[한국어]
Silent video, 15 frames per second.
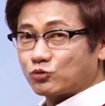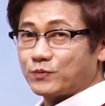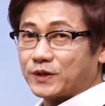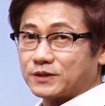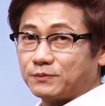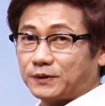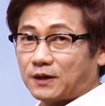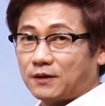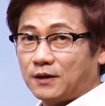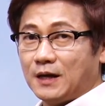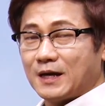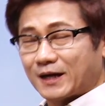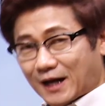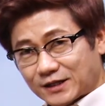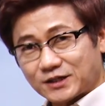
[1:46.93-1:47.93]
준비했습니다.
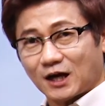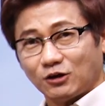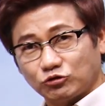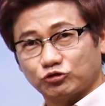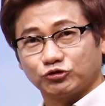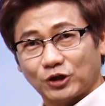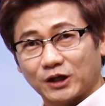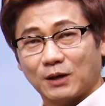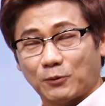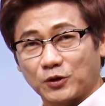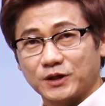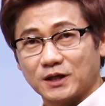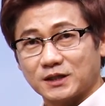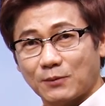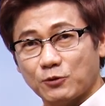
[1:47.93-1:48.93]
가장 중요한 게
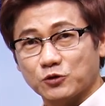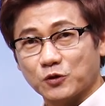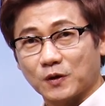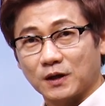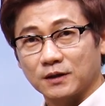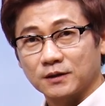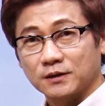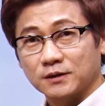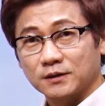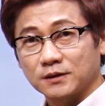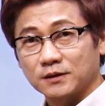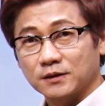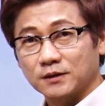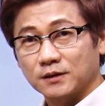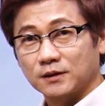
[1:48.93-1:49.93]
뭐냐? 3요소가.
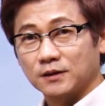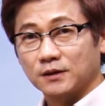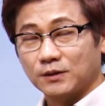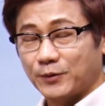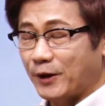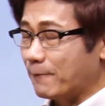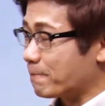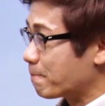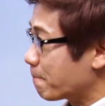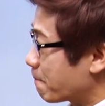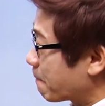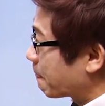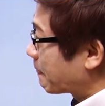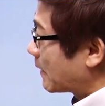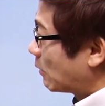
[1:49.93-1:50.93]
그러면
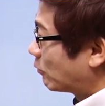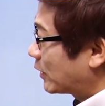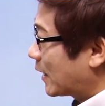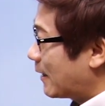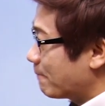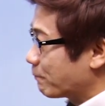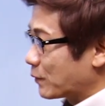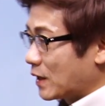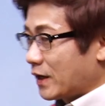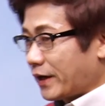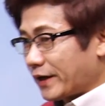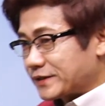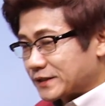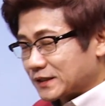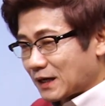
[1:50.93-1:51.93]
우리가
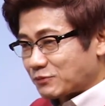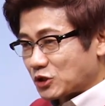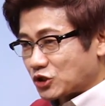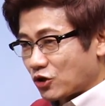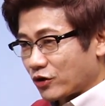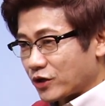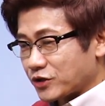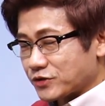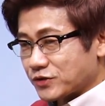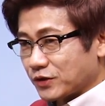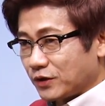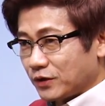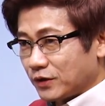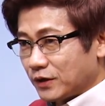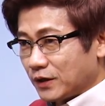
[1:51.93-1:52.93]
x값이
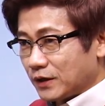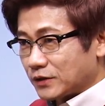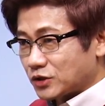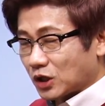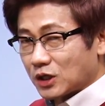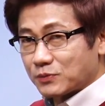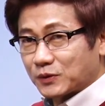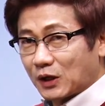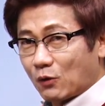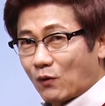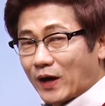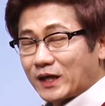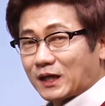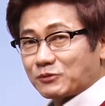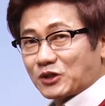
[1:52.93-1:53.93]
정해졌어. 정해질 졌 때는
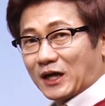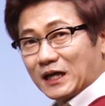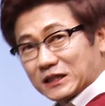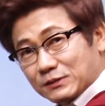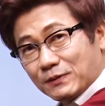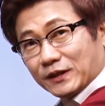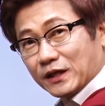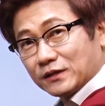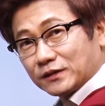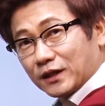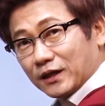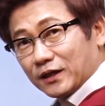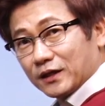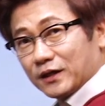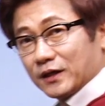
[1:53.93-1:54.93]
y값이 하나씩만 되는데